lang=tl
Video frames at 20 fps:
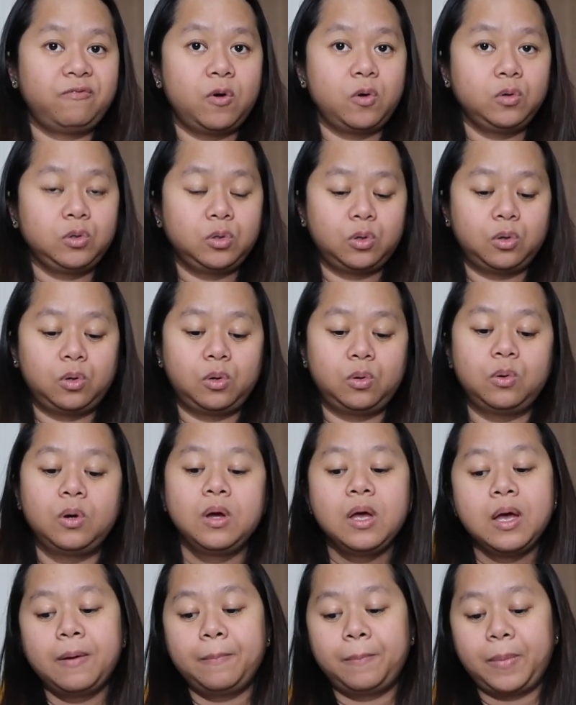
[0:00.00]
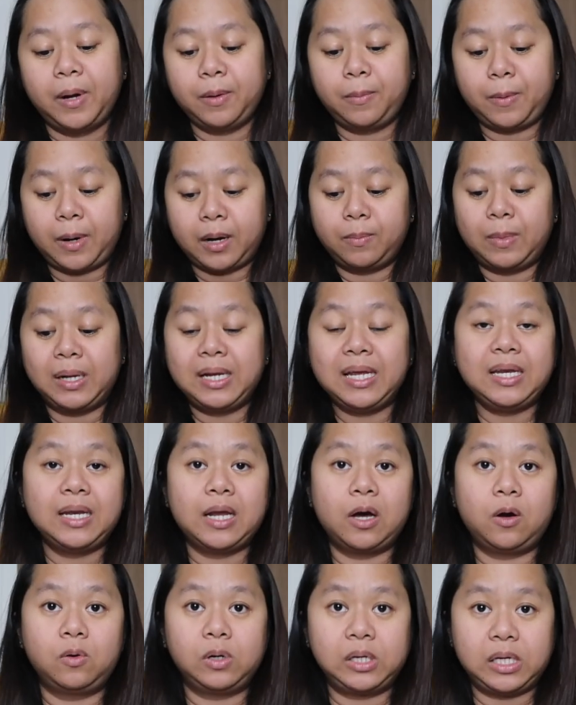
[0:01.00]
photo para, para
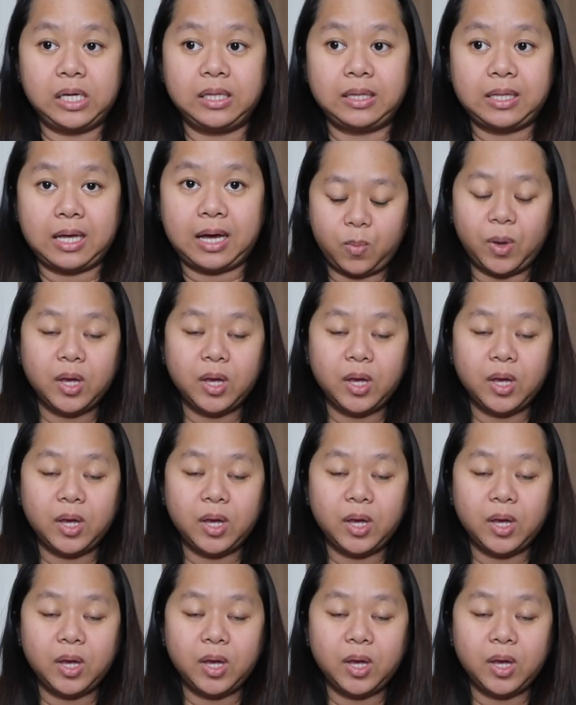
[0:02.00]
malinaw kita.